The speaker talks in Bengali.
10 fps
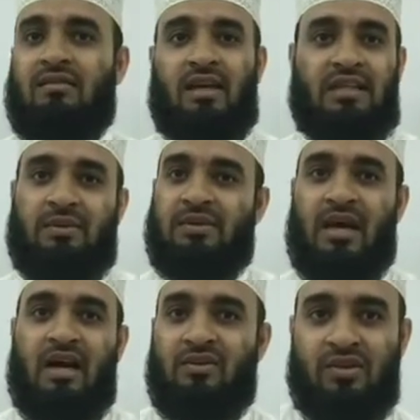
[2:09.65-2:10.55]
দেখা যাবে যে
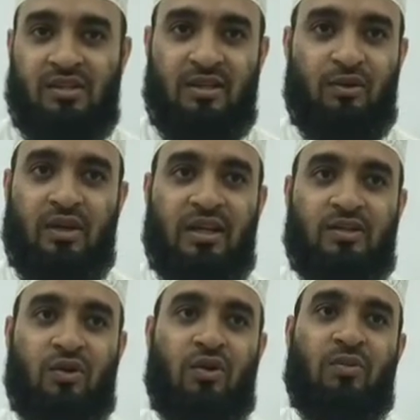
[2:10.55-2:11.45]
আট দশ হাজার লোক এখানে
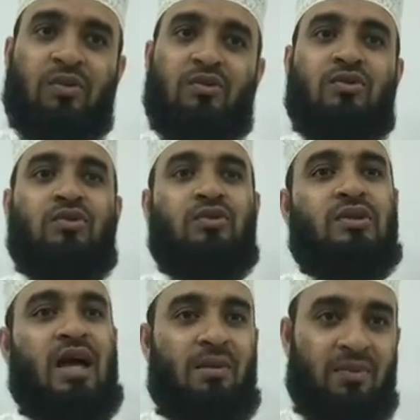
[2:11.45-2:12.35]
জড়ো হবে তো শুধু
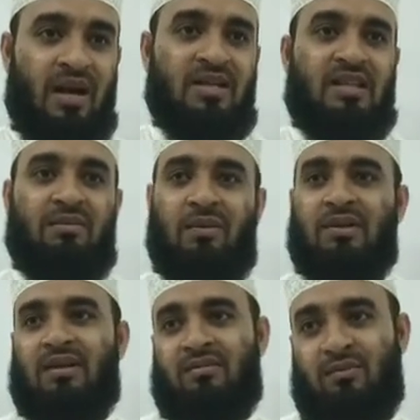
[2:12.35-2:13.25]
যদি আমরা আসতাম আমাদের